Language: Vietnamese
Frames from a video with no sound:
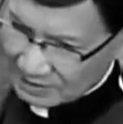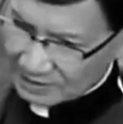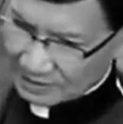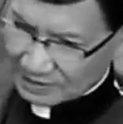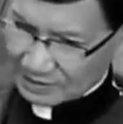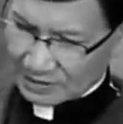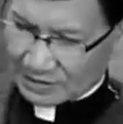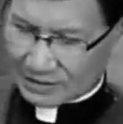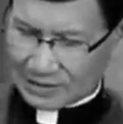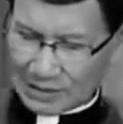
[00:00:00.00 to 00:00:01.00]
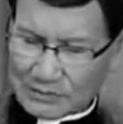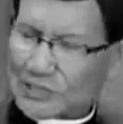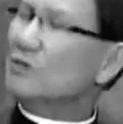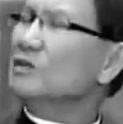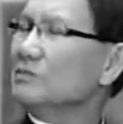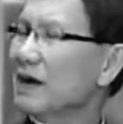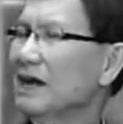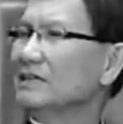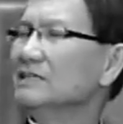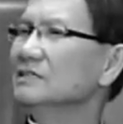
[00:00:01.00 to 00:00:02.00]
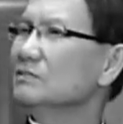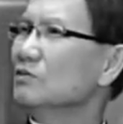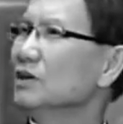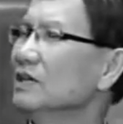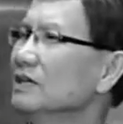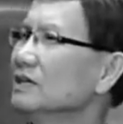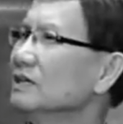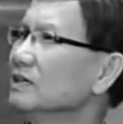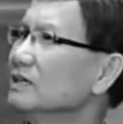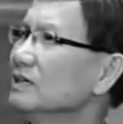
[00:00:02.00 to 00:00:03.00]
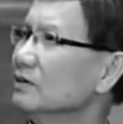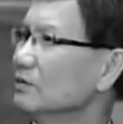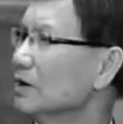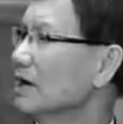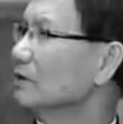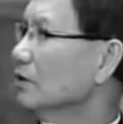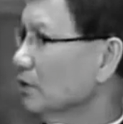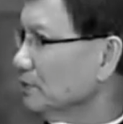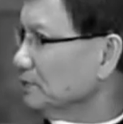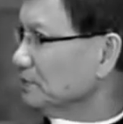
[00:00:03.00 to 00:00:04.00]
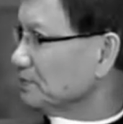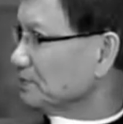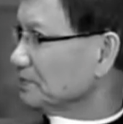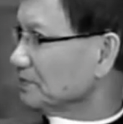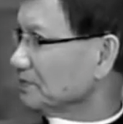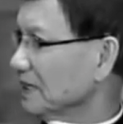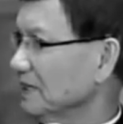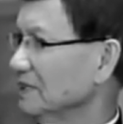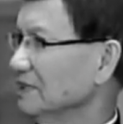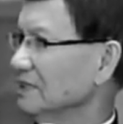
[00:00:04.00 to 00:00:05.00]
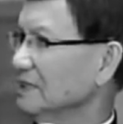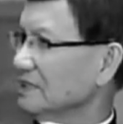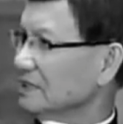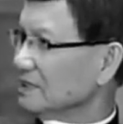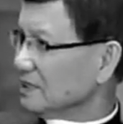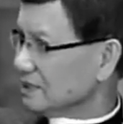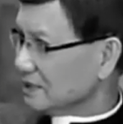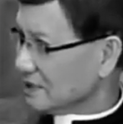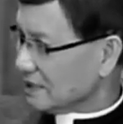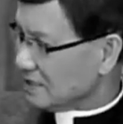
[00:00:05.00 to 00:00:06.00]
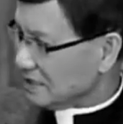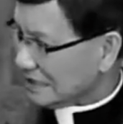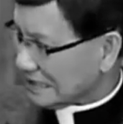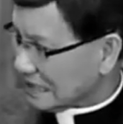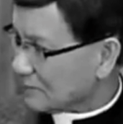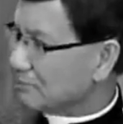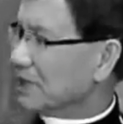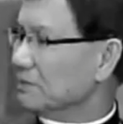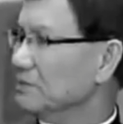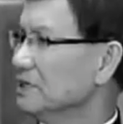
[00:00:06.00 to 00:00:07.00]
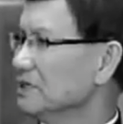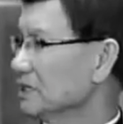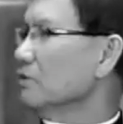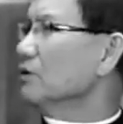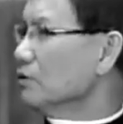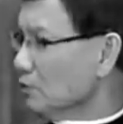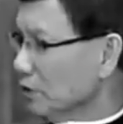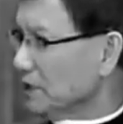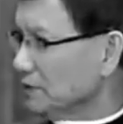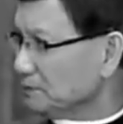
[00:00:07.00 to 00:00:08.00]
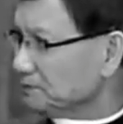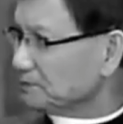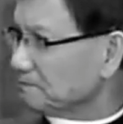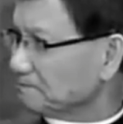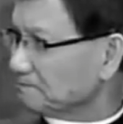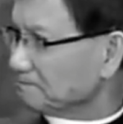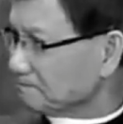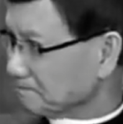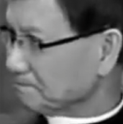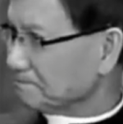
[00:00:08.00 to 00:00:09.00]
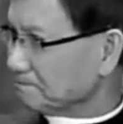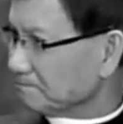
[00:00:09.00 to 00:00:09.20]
từ năm 63 trước công nguyên đó Roma đô hộ Đấy. Yeah. Dạ thế thì đến năm 70 sau công nguyên ừ.